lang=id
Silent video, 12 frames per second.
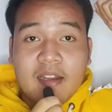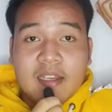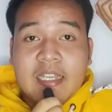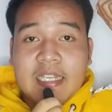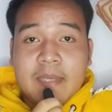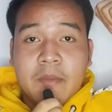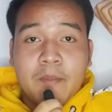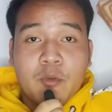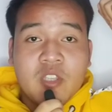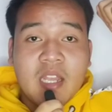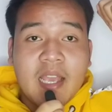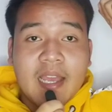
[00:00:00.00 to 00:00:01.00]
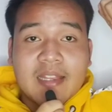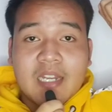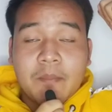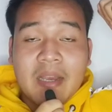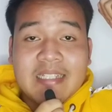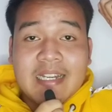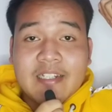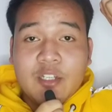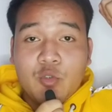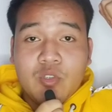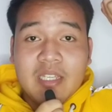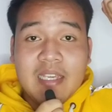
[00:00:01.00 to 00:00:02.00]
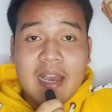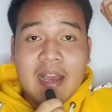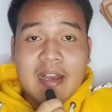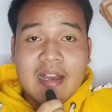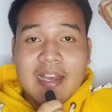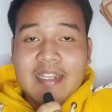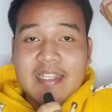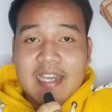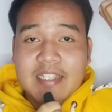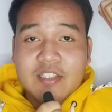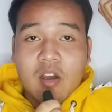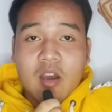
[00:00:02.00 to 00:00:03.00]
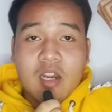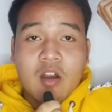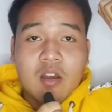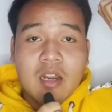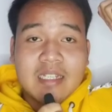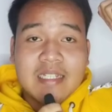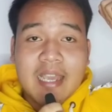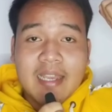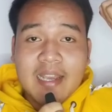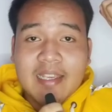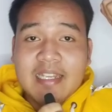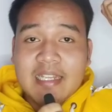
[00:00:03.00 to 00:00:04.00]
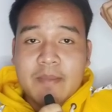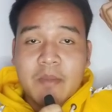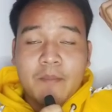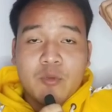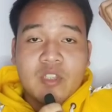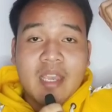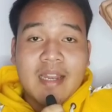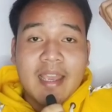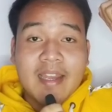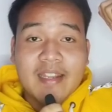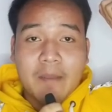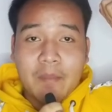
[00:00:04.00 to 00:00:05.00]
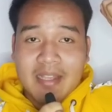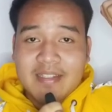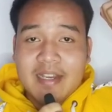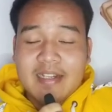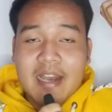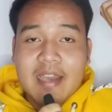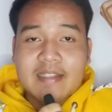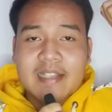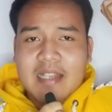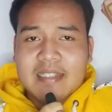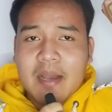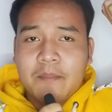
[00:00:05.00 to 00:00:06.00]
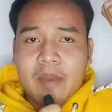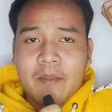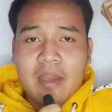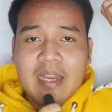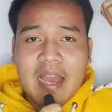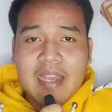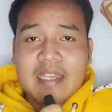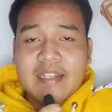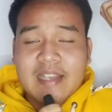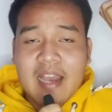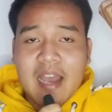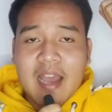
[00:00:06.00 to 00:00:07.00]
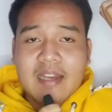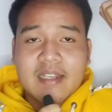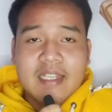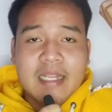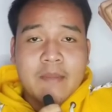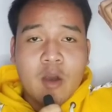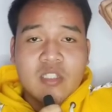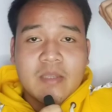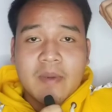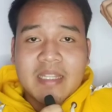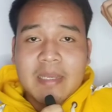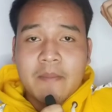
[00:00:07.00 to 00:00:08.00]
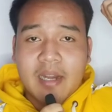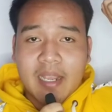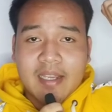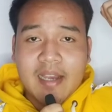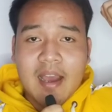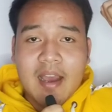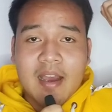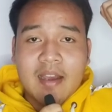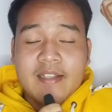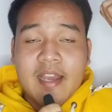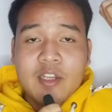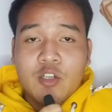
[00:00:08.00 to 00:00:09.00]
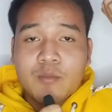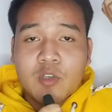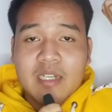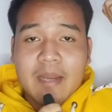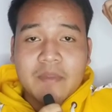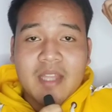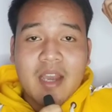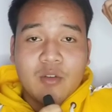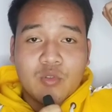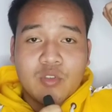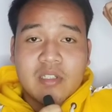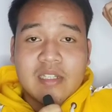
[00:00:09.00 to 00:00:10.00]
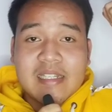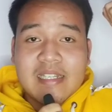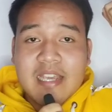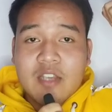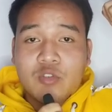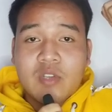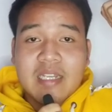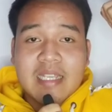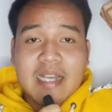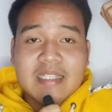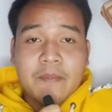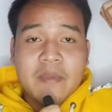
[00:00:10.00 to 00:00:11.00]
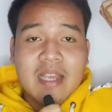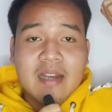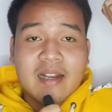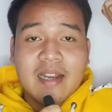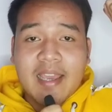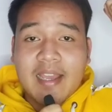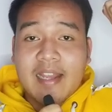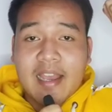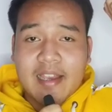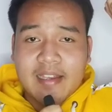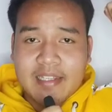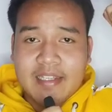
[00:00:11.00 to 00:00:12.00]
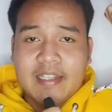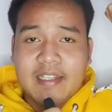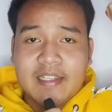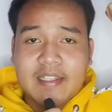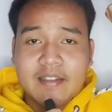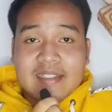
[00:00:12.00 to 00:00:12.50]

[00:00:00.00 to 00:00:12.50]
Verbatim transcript: Anak ini mempunyai leher terpanjang di dunia. Jadi guys, orang-orang di daerah ini mempunyai leher yang panjang guys. Sampai pada akhirnya anak ini mau seperti mereka. Dari umur 6 tahun, dia sudah dikasih penyangga leher kayak gini.